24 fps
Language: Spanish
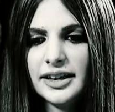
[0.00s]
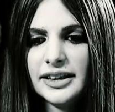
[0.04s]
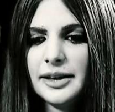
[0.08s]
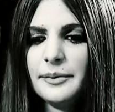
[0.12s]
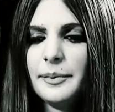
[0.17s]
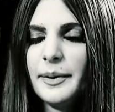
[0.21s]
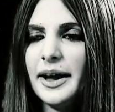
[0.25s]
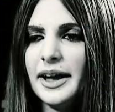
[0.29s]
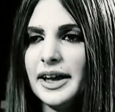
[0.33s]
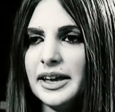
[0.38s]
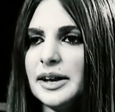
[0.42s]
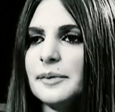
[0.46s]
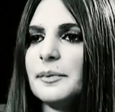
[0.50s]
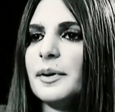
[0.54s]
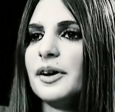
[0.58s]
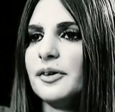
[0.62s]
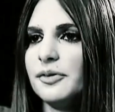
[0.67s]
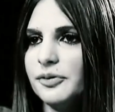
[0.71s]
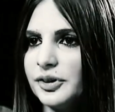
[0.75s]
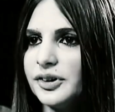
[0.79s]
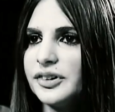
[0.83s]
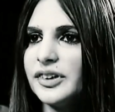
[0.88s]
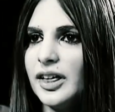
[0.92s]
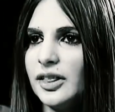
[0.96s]
desde pequeña me he
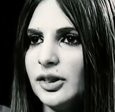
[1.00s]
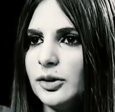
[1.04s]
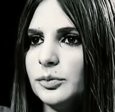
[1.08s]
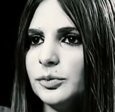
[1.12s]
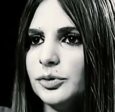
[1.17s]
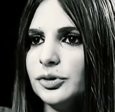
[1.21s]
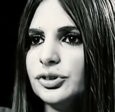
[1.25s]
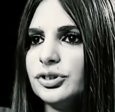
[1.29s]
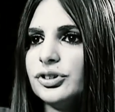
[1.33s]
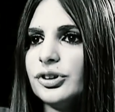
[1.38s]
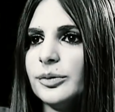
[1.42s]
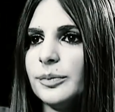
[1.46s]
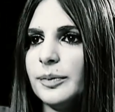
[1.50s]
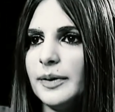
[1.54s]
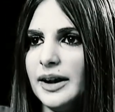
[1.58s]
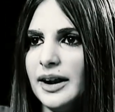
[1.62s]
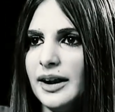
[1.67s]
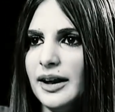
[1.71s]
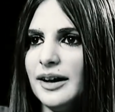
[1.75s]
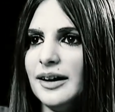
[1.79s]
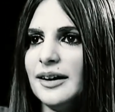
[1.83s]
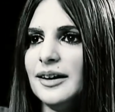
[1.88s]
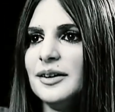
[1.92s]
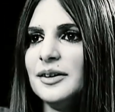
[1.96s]
esforzado mucho
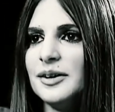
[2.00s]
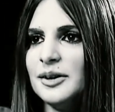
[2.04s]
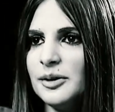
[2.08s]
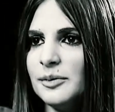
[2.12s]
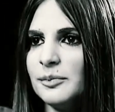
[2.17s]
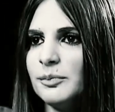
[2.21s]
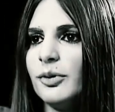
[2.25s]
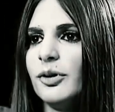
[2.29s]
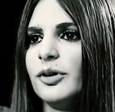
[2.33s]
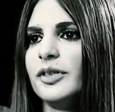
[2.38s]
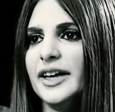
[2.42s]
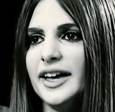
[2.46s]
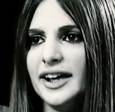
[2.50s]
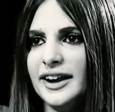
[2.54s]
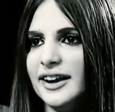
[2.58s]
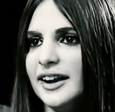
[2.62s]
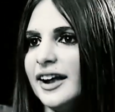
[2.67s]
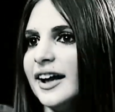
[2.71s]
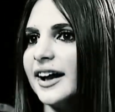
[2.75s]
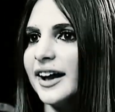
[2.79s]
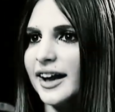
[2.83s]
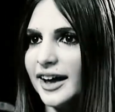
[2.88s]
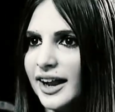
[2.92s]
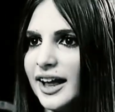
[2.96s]
para poder ir
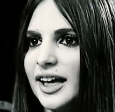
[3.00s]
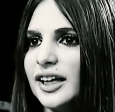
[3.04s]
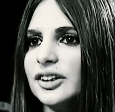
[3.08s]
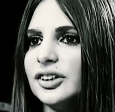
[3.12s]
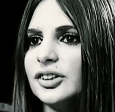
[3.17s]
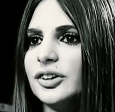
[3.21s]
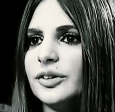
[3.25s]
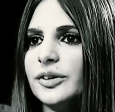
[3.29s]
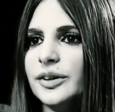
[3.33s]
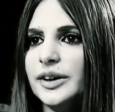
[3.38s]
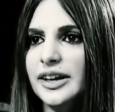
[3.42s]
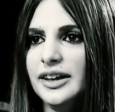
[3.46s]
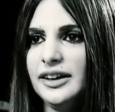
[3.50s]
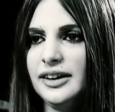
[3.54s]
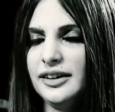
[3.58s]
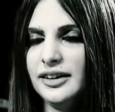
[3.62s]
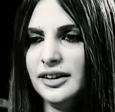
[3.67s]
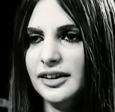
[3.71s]
escalando y,